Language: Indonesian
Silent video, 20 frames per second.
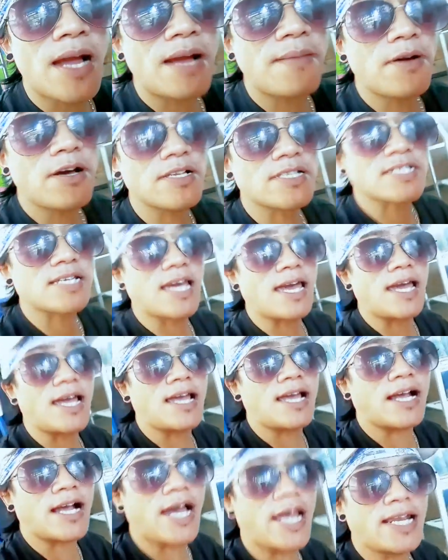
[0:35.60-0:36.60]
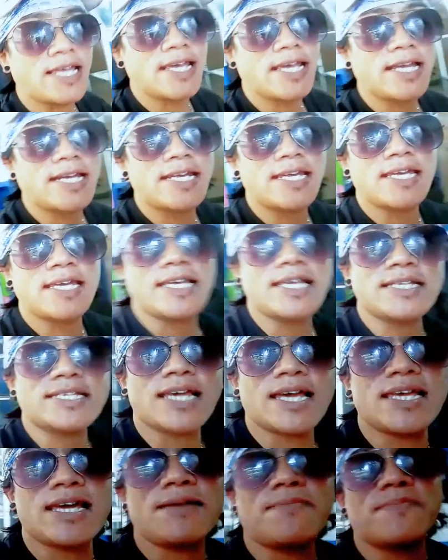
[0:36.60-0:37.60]
boske, kali ini
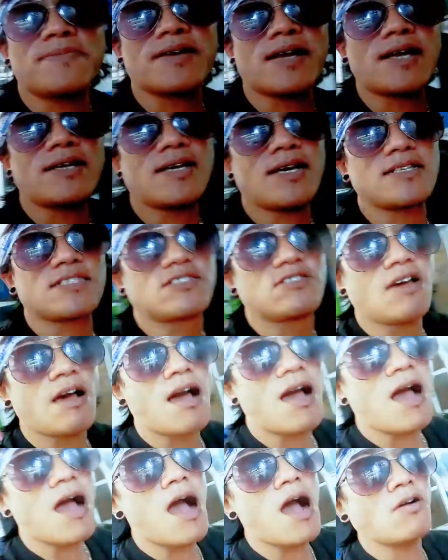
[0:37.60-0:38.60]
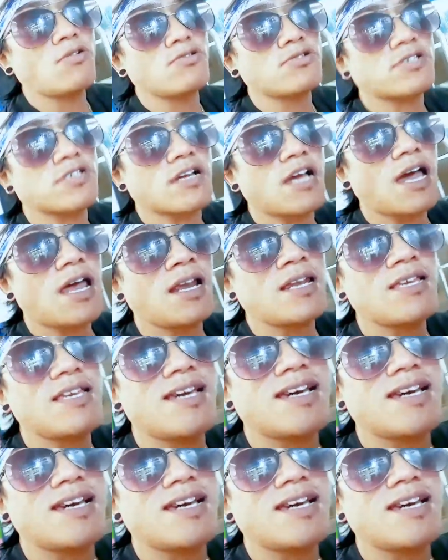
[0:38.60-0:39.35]
saya berada jauh sekali